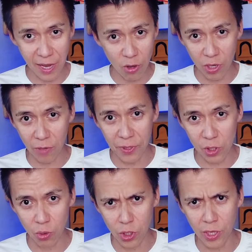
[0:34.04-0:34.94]
зайдете,
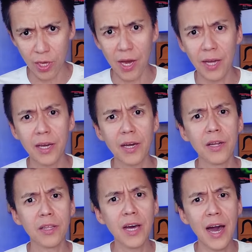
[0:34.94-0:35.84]
послушайте, и она
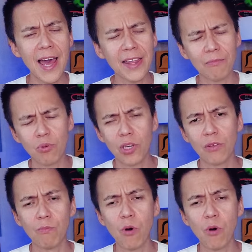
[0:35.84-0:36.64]
говорит, да, это будет